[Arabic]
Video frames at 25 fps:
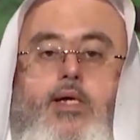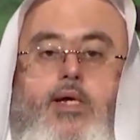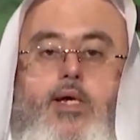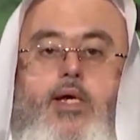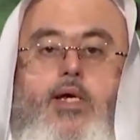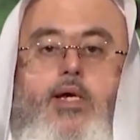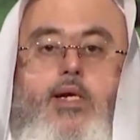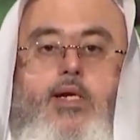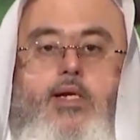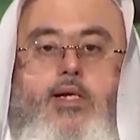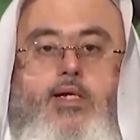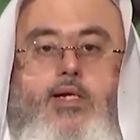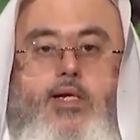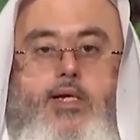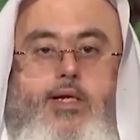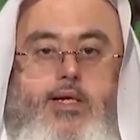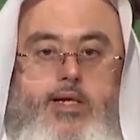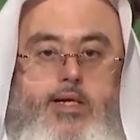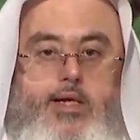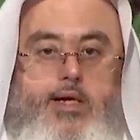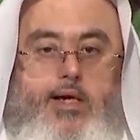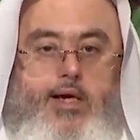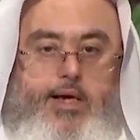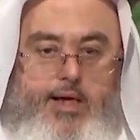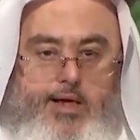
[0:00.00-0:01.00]
ان
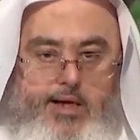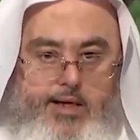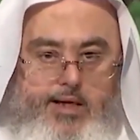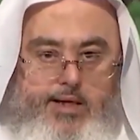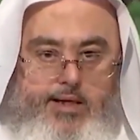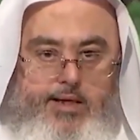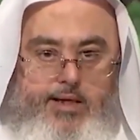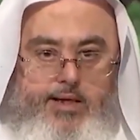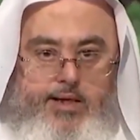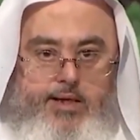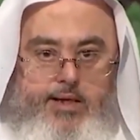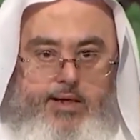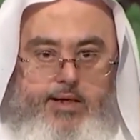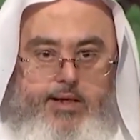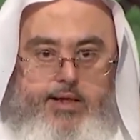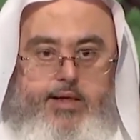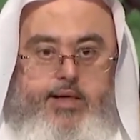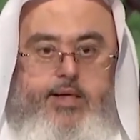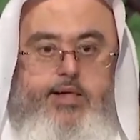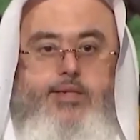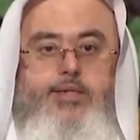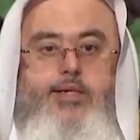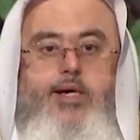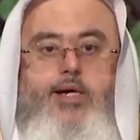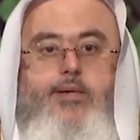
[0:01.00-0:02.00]
الله
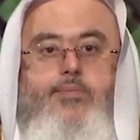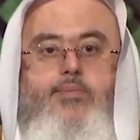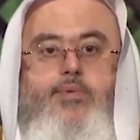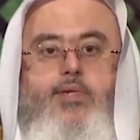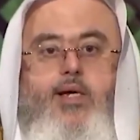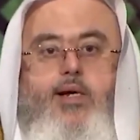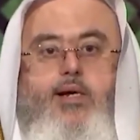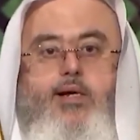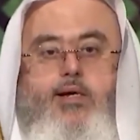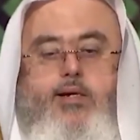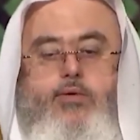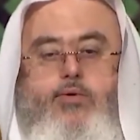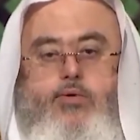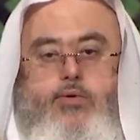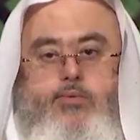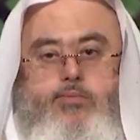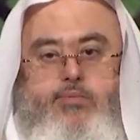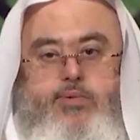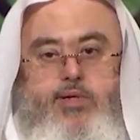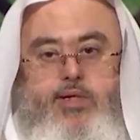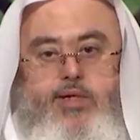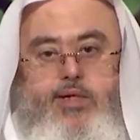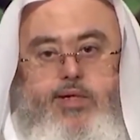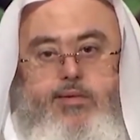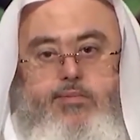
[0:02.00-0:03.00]
قد ابدلكم
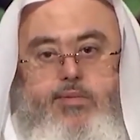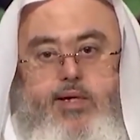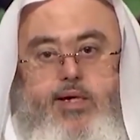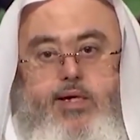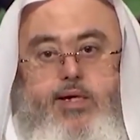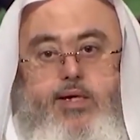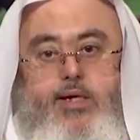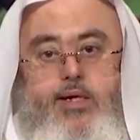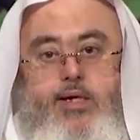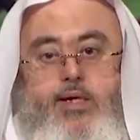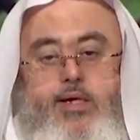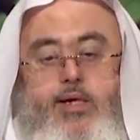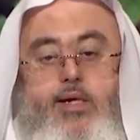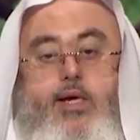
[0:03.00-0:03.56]
بهما